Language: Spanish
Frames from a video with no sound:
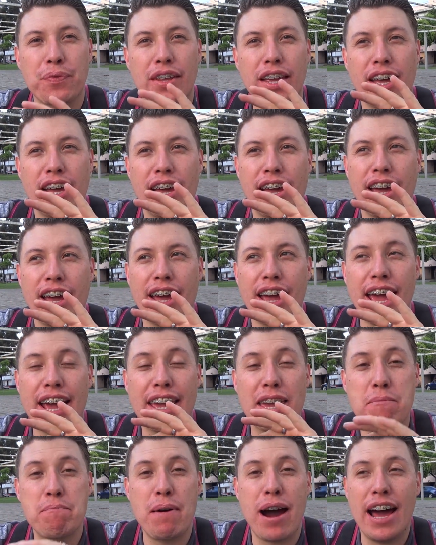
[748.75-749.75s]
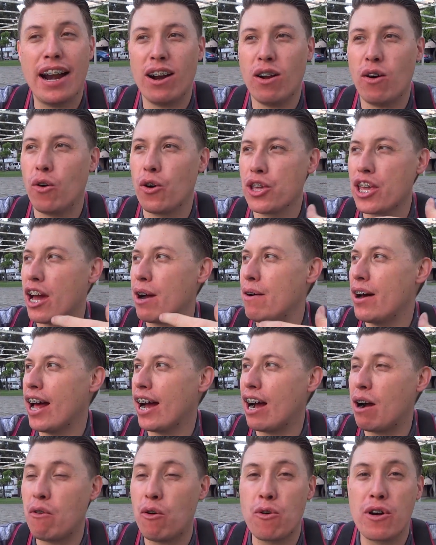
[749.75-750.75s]
eh, equipar o llevar a
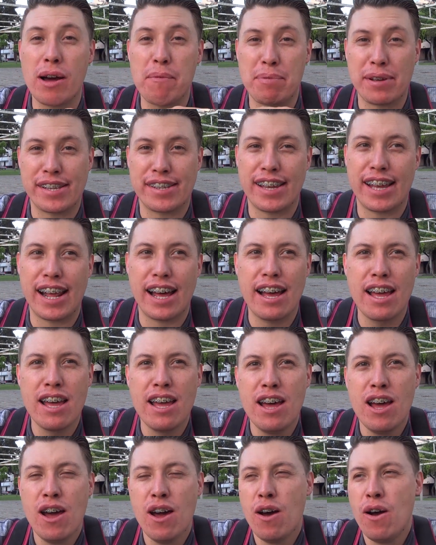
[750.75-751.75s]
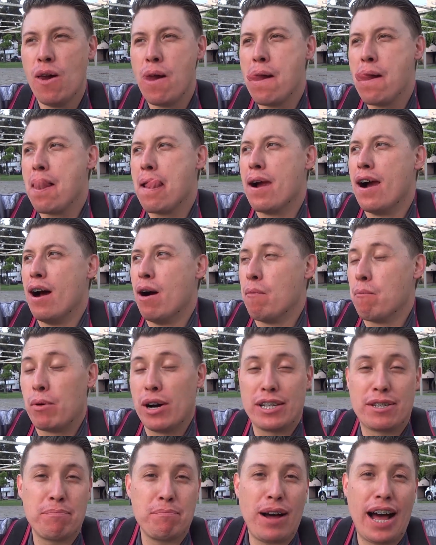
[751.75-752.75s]
cabo una pecera.
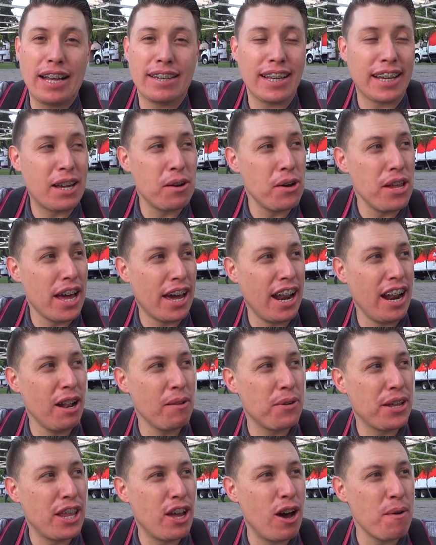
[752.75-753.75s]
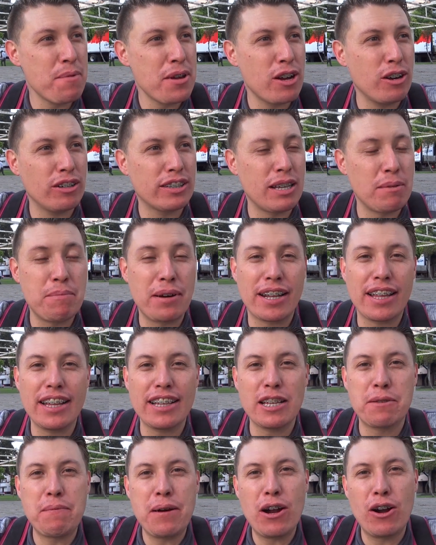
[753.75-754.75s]
Pues hasta aquí voy a dejar el video amigos, en
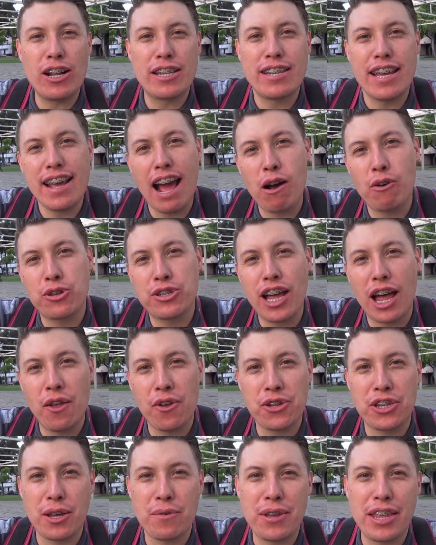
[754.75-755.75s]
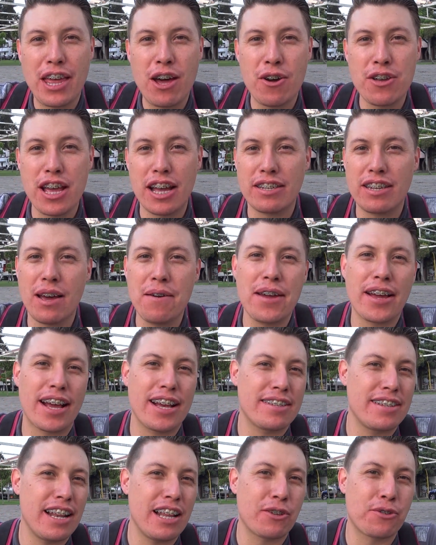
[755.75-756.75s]
verdad espero les haya gustado este video, ya saben
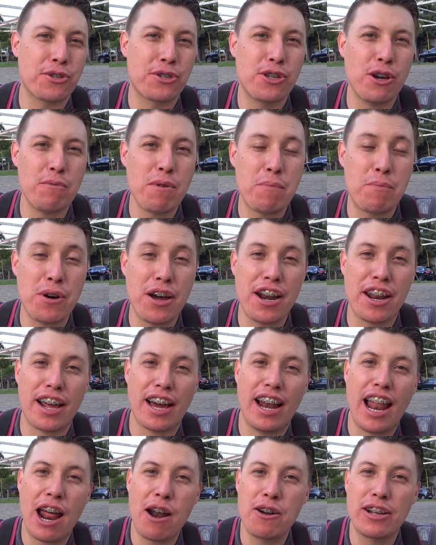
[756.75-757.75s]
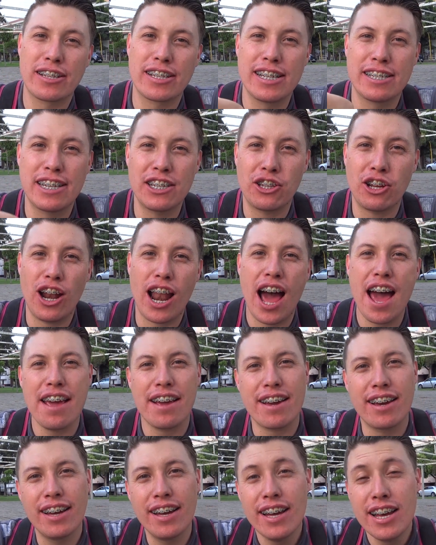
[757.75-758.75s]
que si les gustó me pueden regalar un exquisito
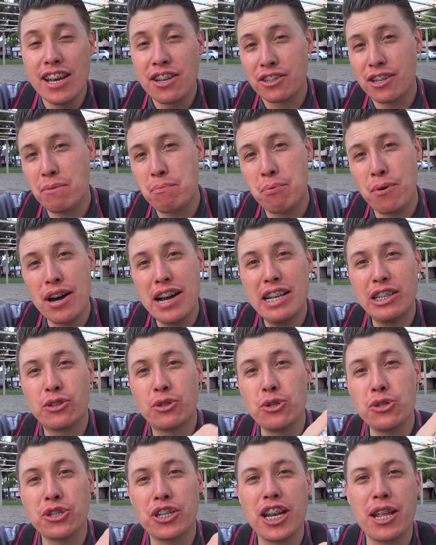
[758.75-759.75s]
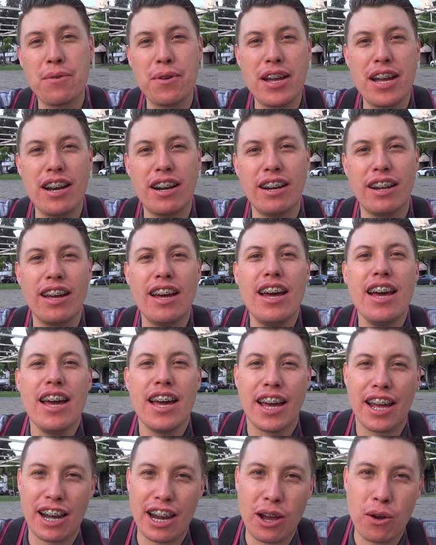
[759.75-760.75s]
like, se pueden suscribir
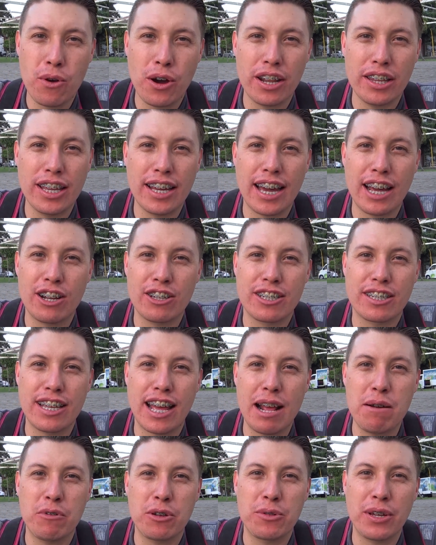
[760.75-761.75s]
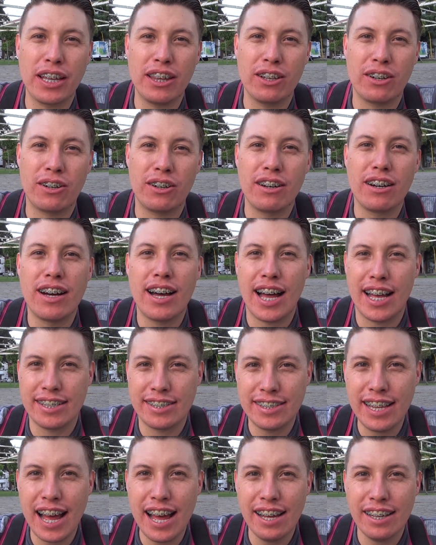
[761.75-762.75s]
y recuerden que nos estaremos viendo
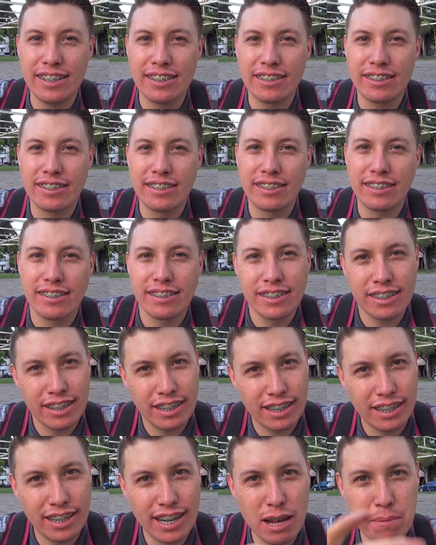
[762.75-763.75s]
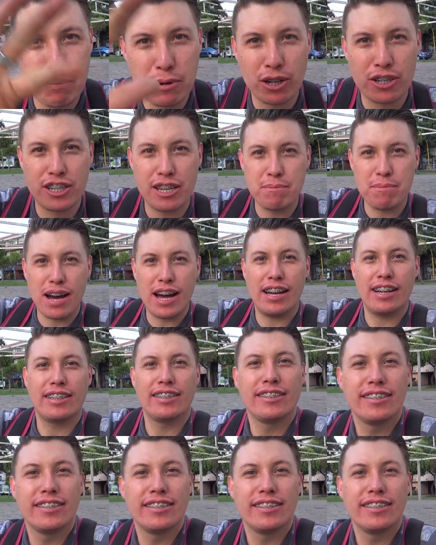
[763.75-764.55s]
hasta la próxima.